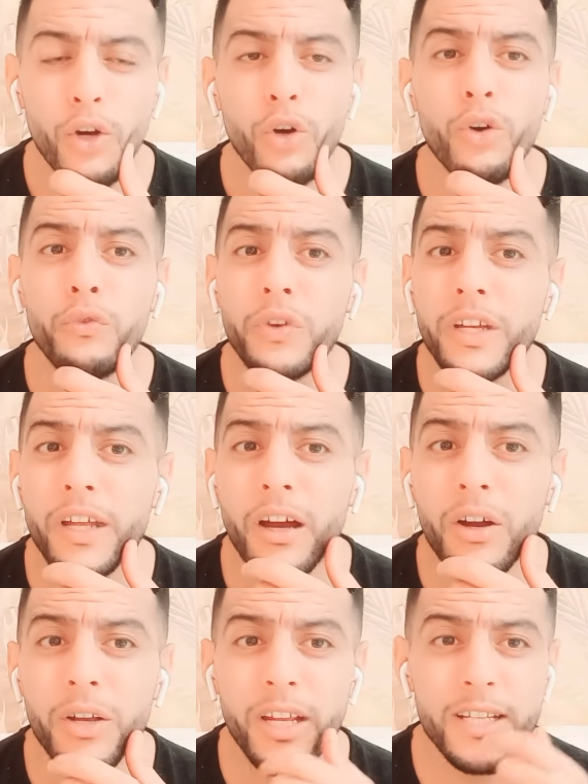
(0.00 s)

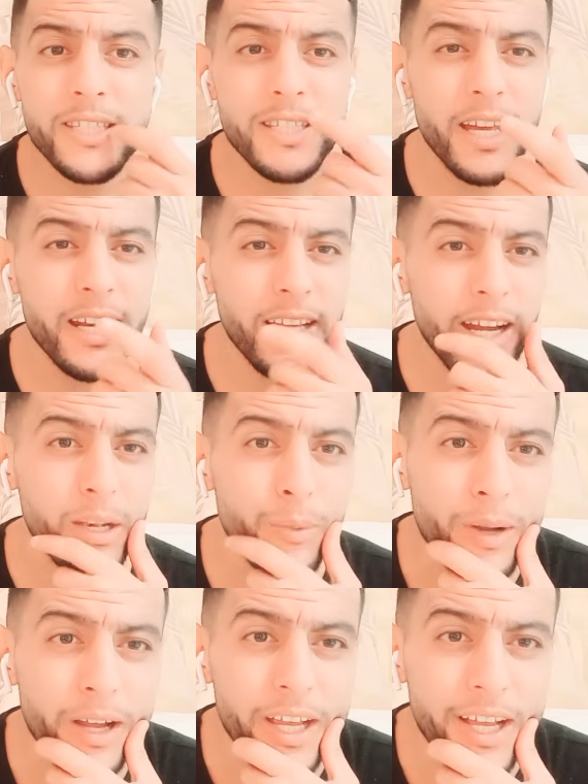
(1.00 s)
وفينا هي السريعه
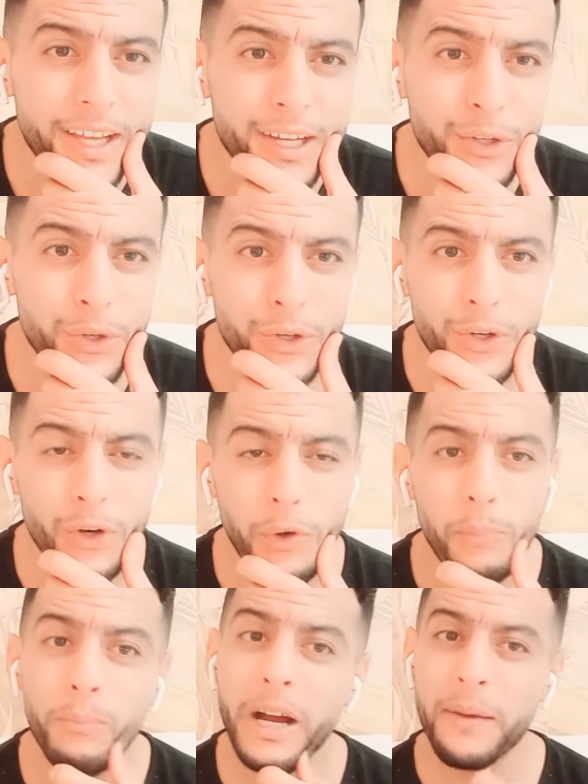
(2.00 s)

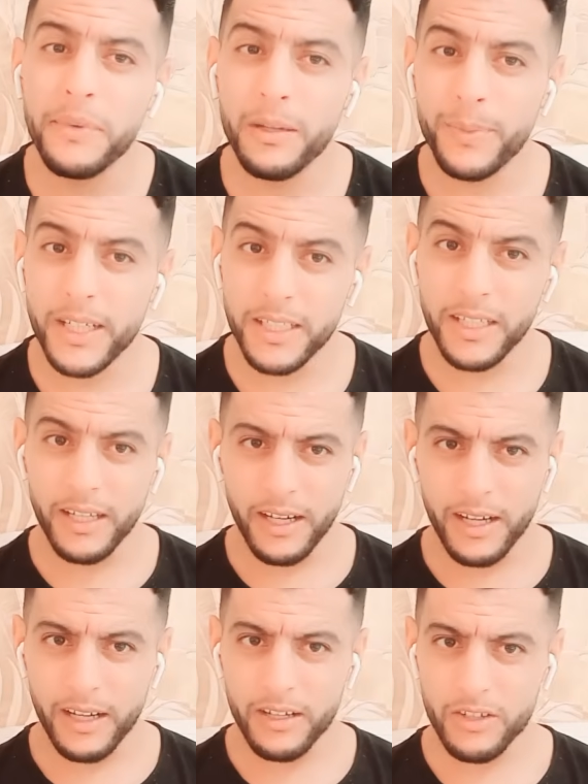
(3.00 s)
البقيقينو ماما
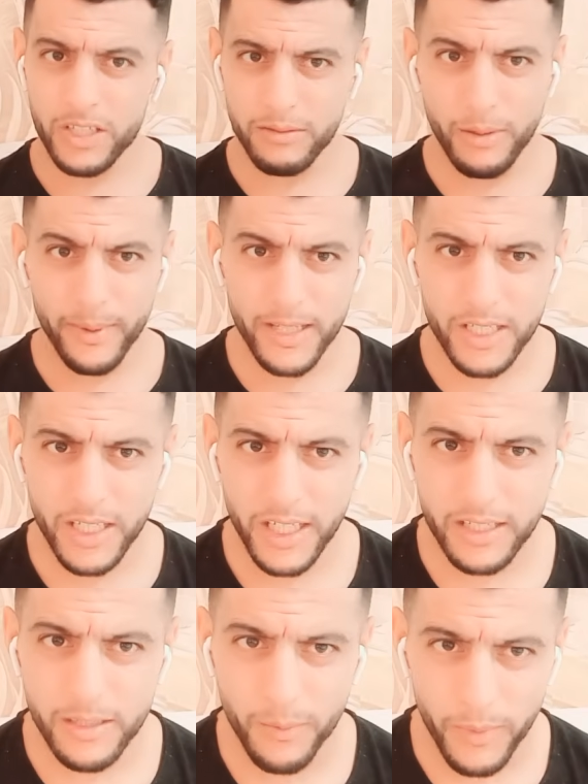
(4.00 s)
البديله شباب هادشي
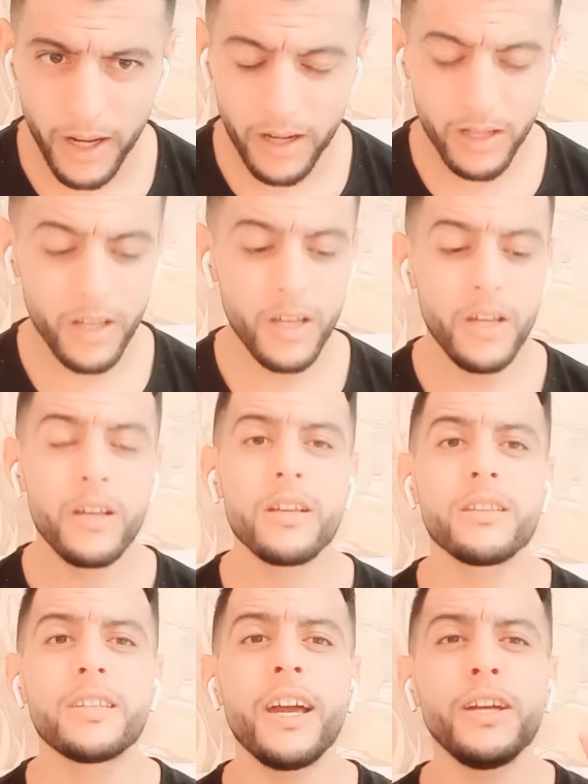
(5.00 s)
ليا تما
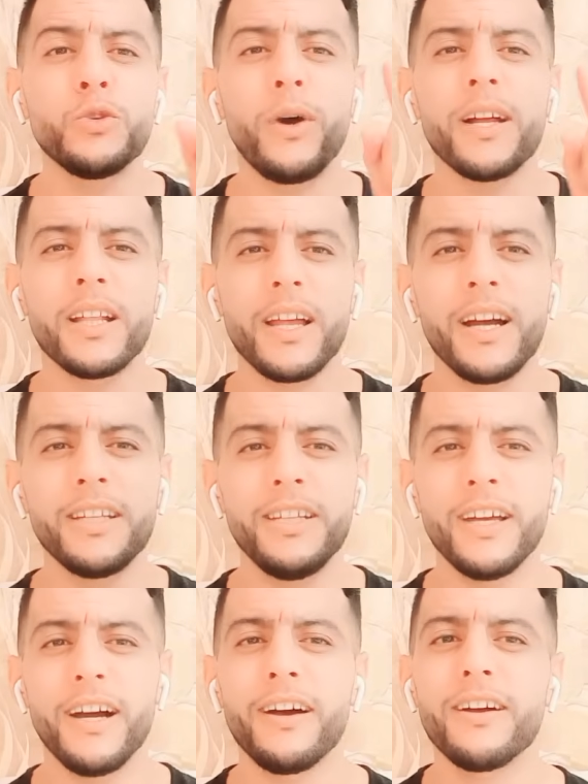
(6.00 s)
زائد واحد
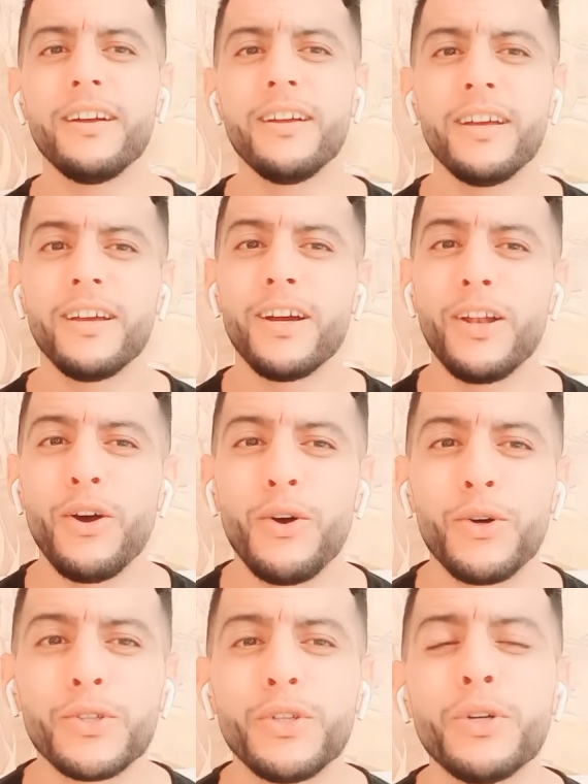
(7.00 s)
القضيه
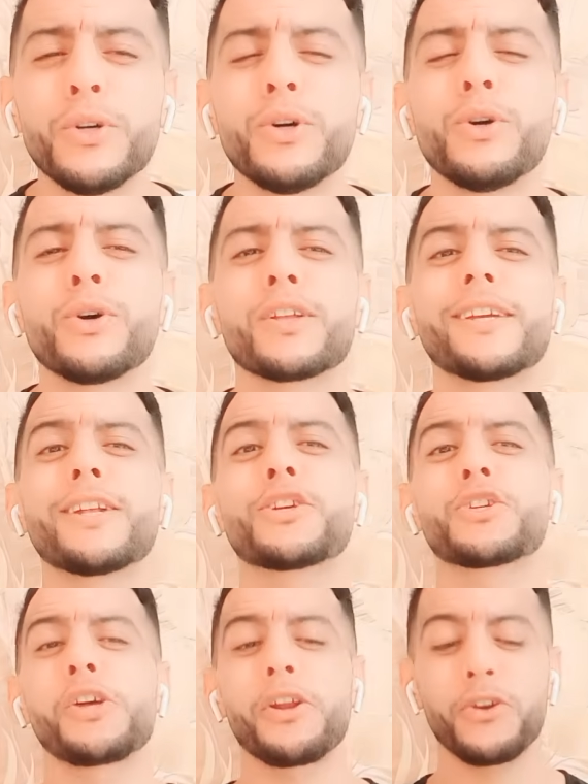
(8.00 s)
الحضور ديال
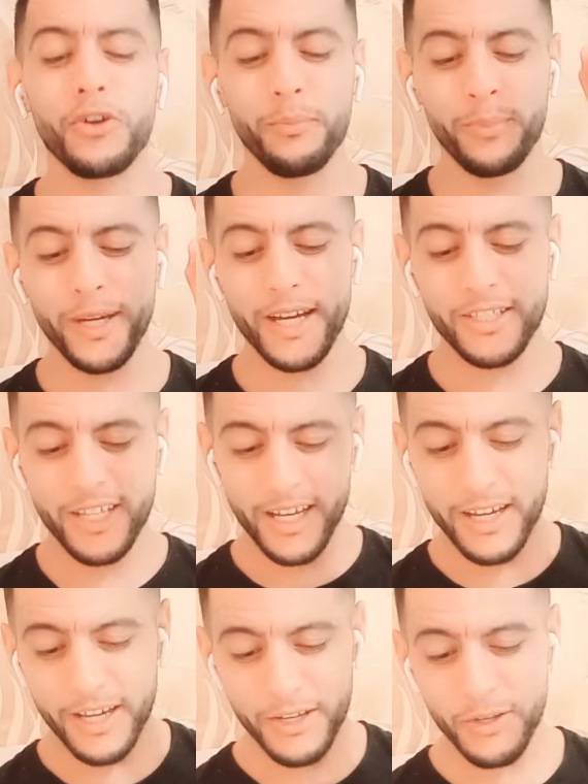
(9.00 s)
الشر
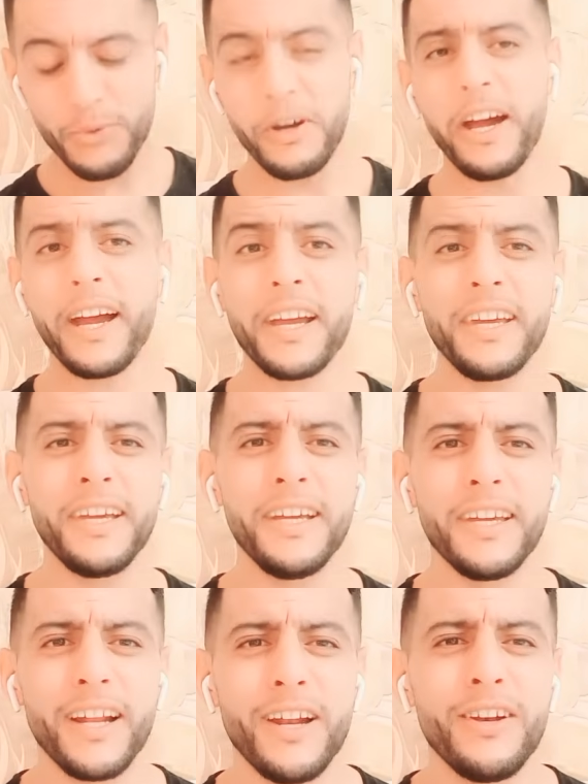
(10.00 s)
كبئتي
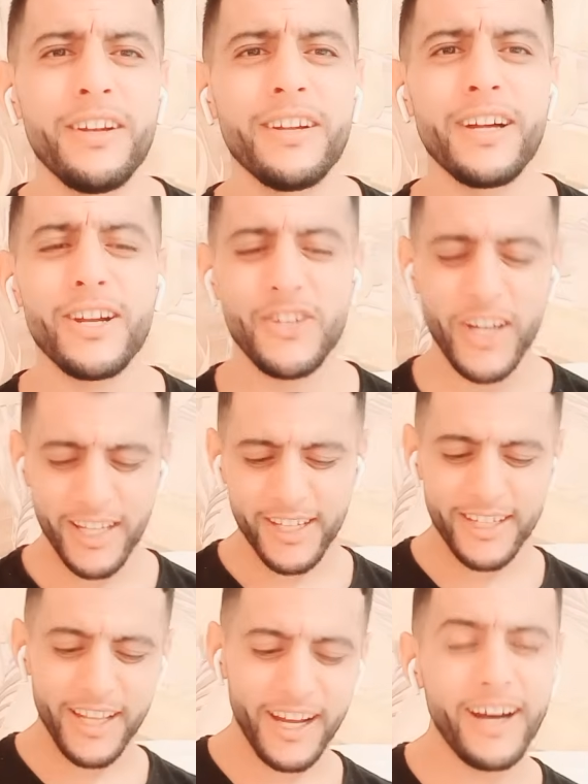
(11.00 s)
واخيرا رجع
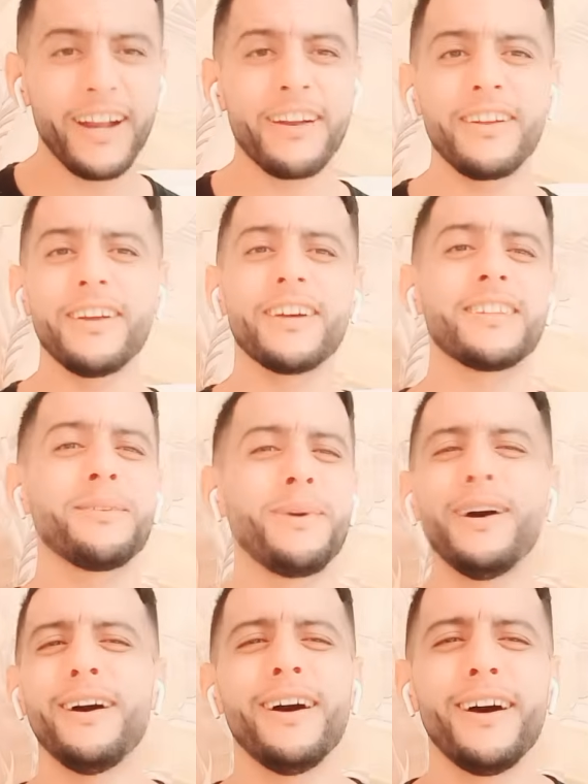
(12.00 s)
للدار
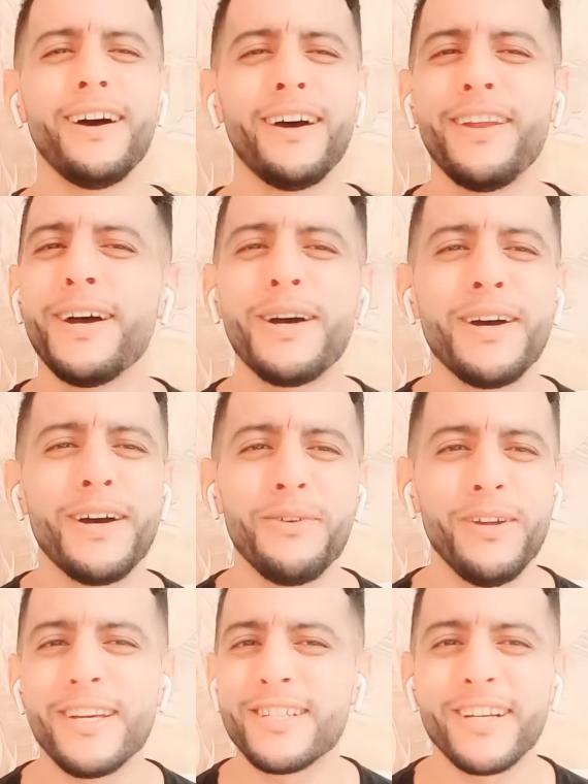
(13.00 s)
غضبانه
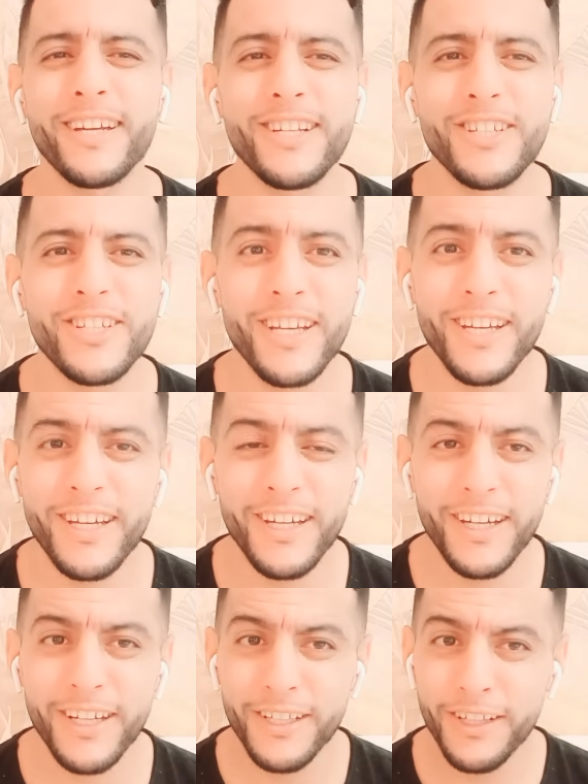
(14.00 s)
وعلاش
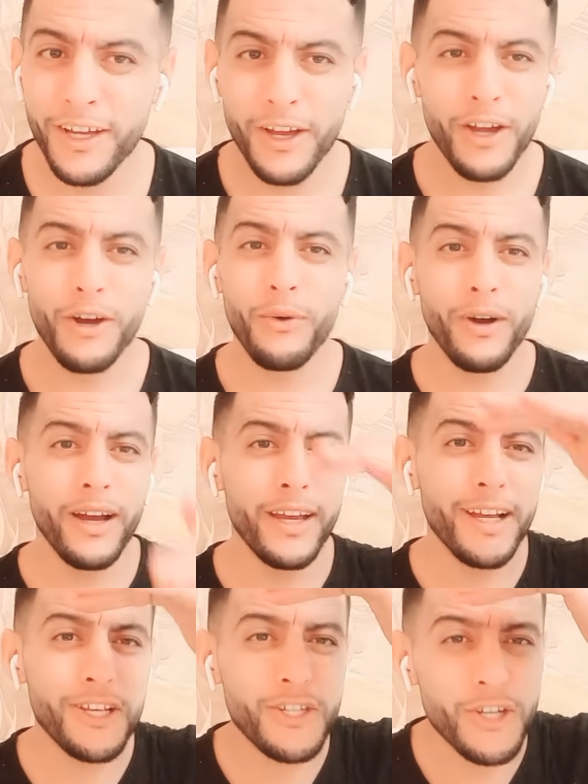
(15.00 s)
خرجتي
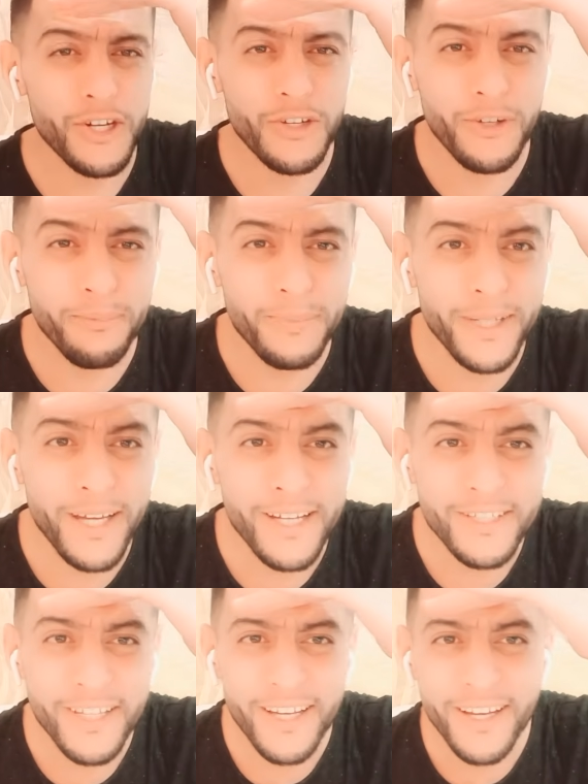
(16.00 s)
وهي الشر
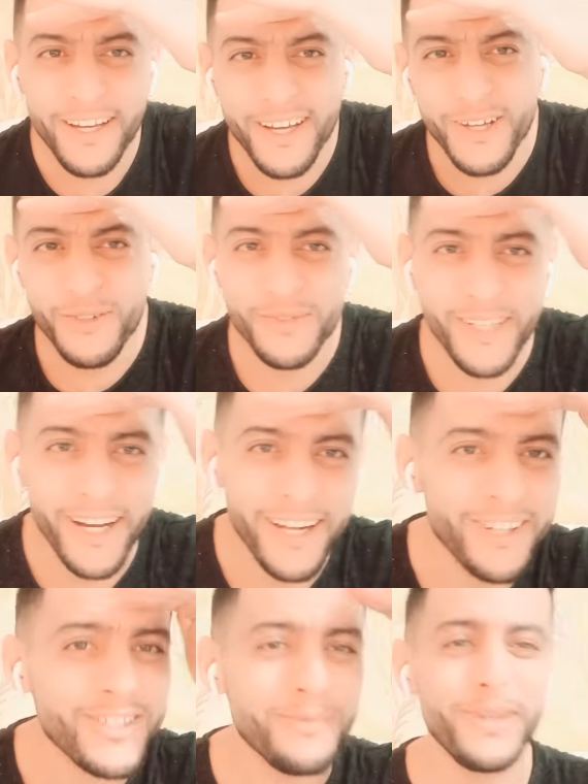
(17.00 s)
كبئتي وفي
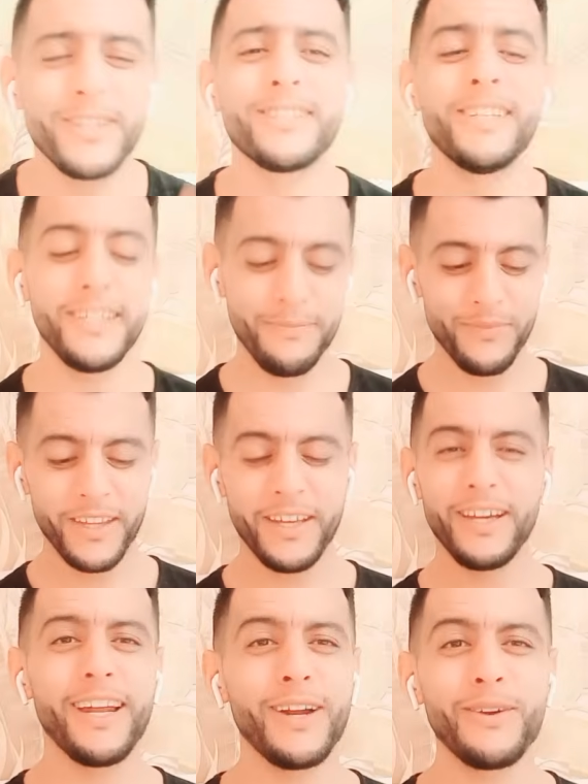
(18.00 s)
دارك سمحتي
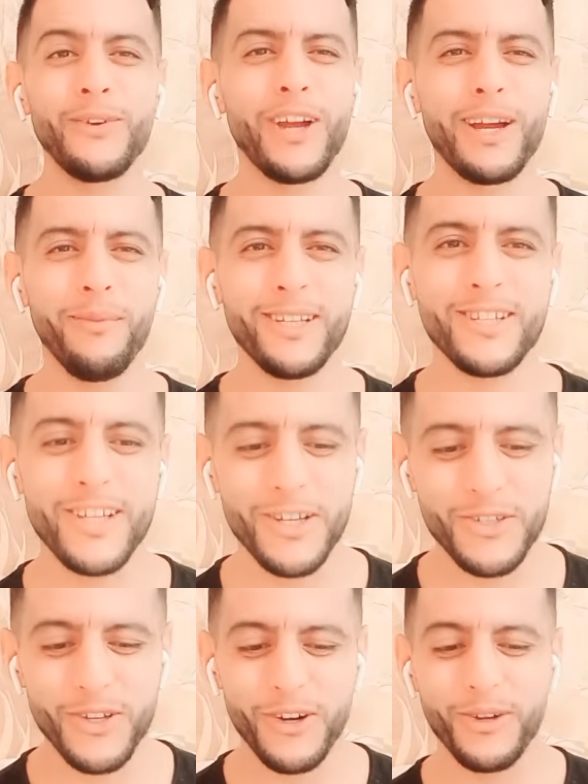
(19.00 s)
انا غنقول لكم علاش رجع
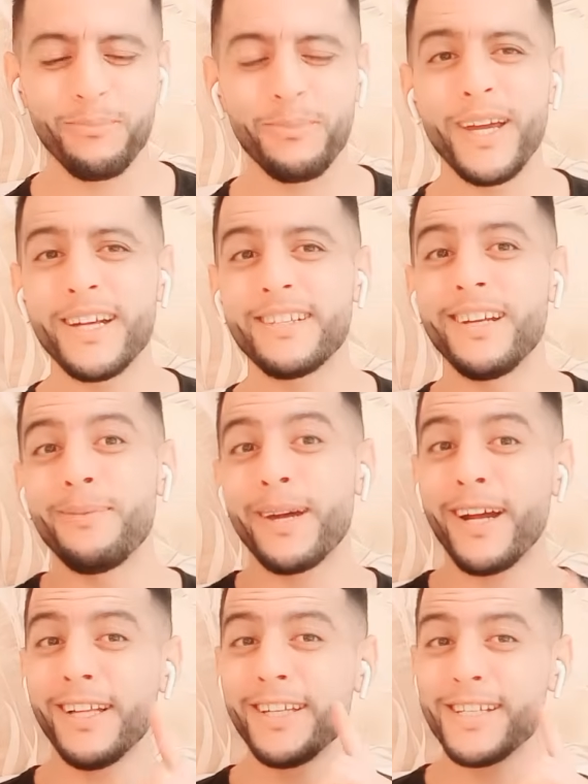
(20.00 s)
الشر كبئتي
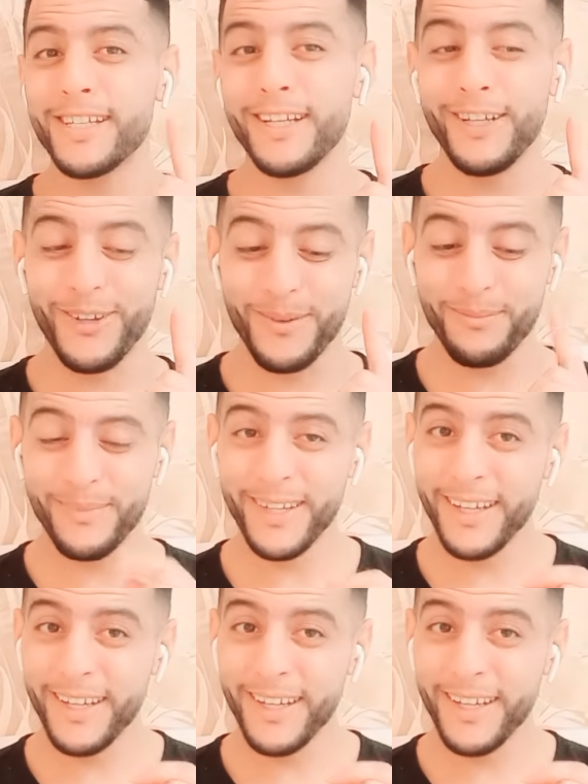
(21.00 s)
البارح عاد قلت لكم